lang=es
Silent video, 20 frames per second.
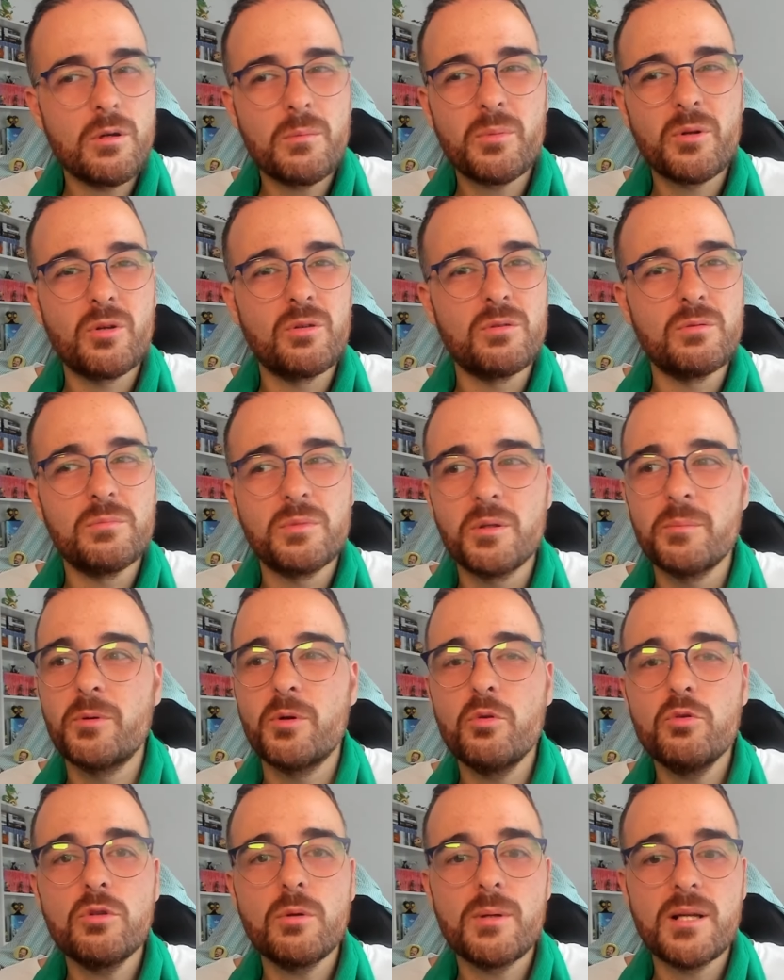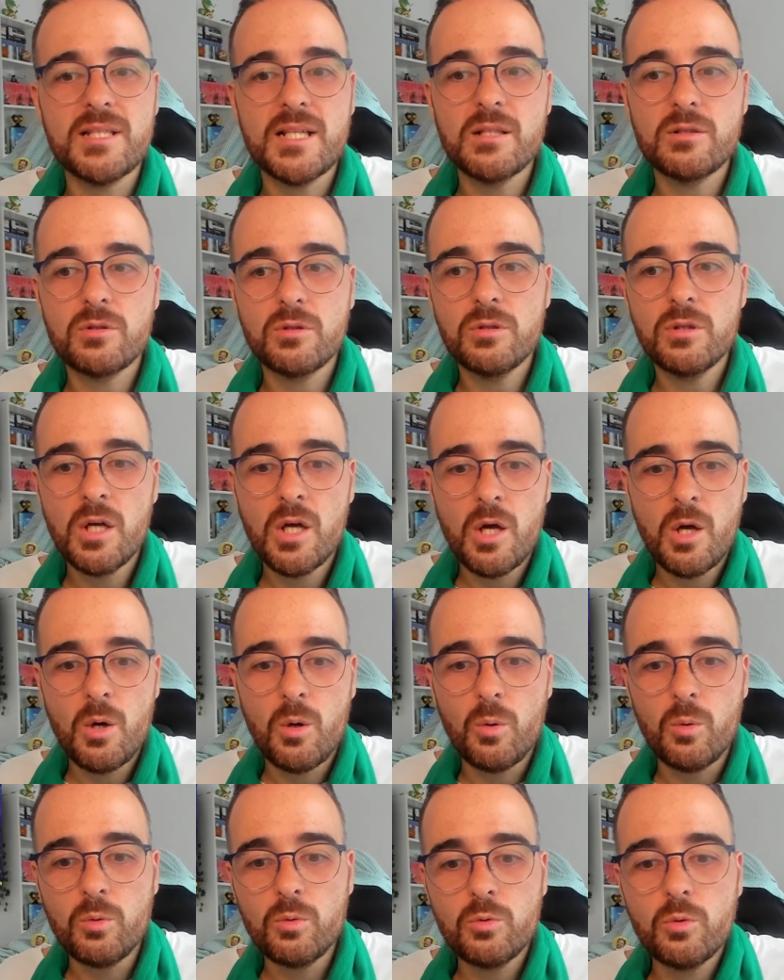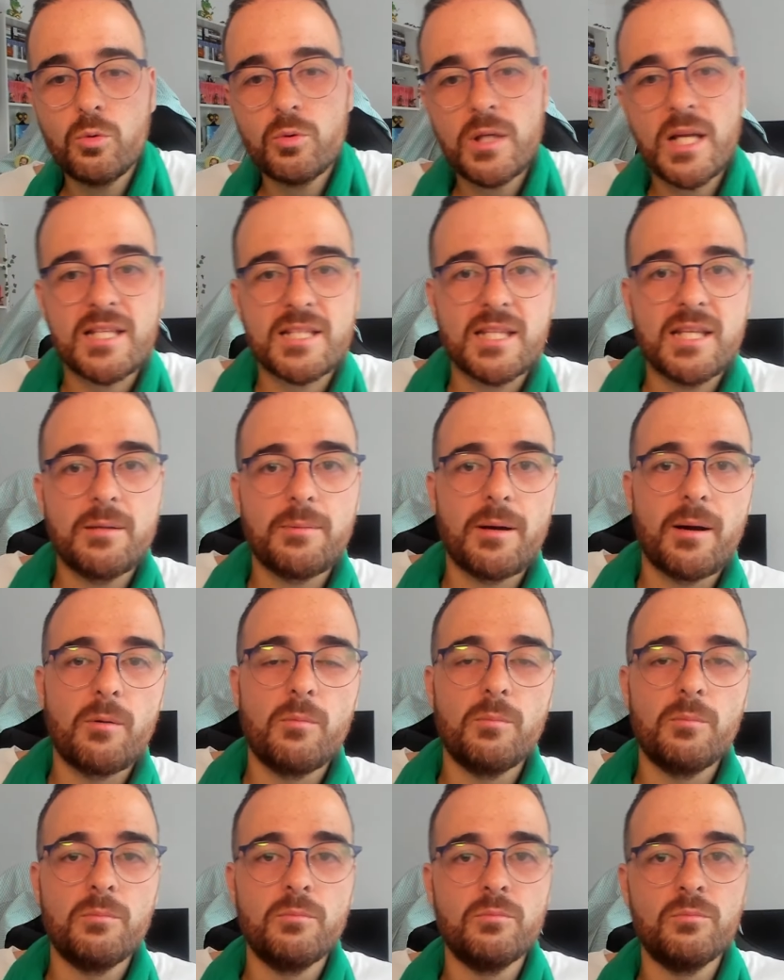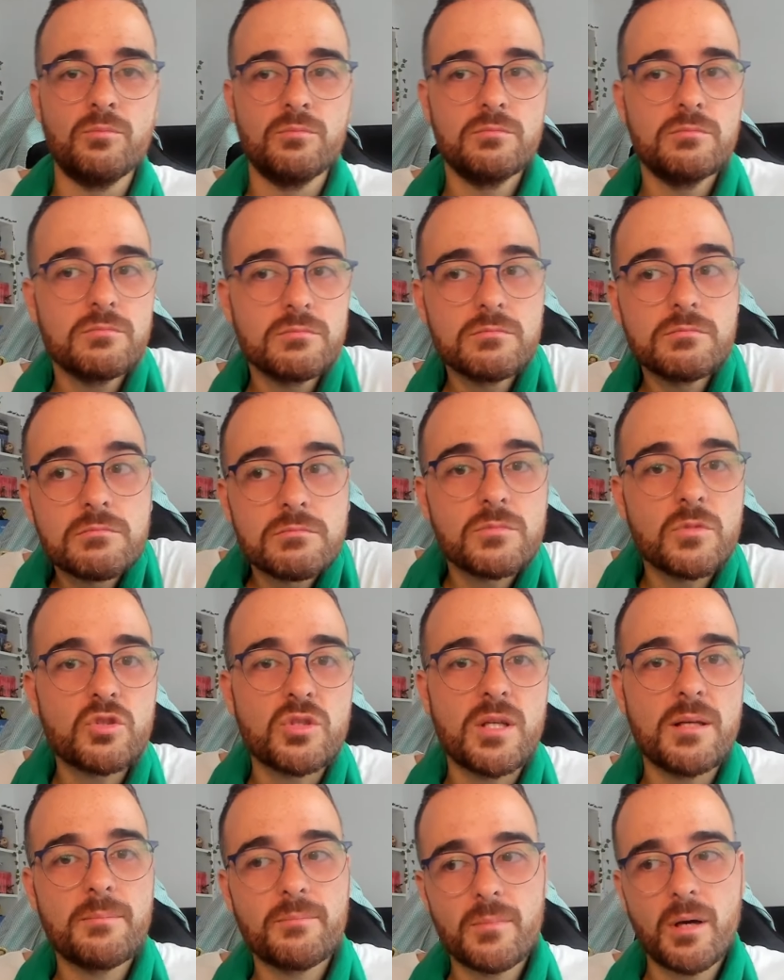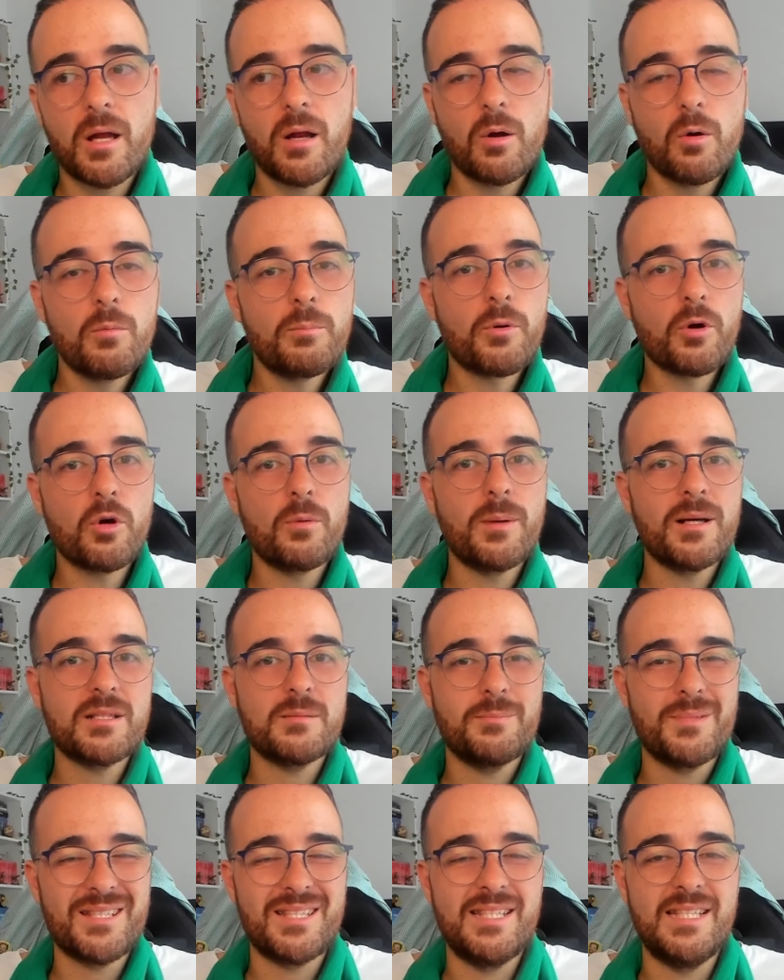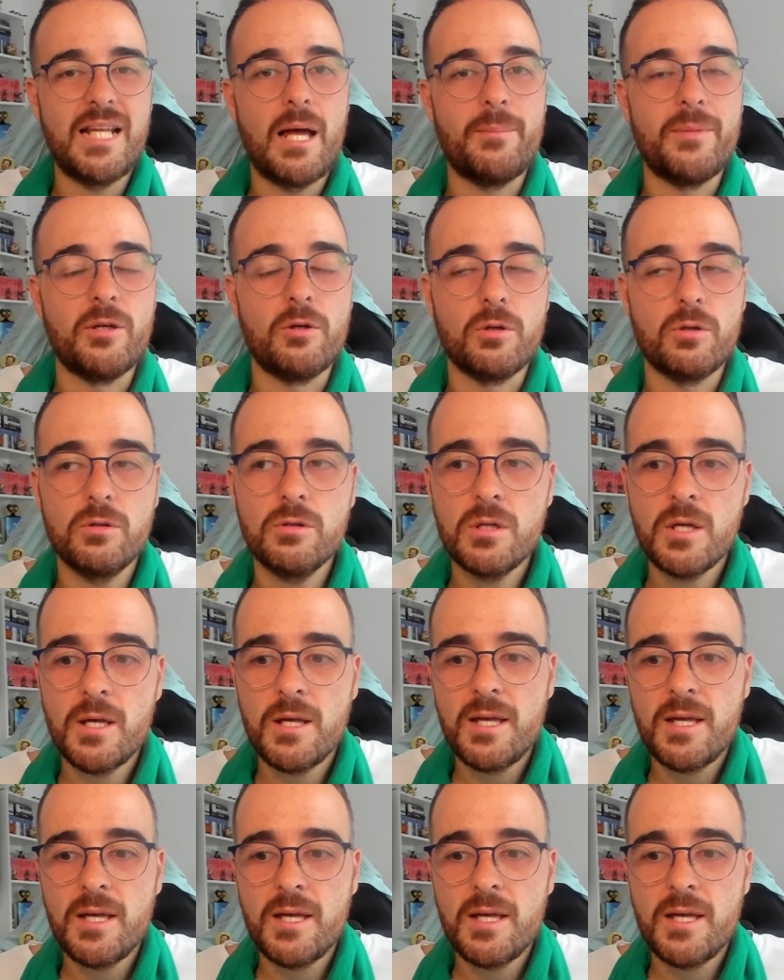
Pero, un doble salto, una esquiva, un, no sé, algo un poco más, más dinámico, ¿no?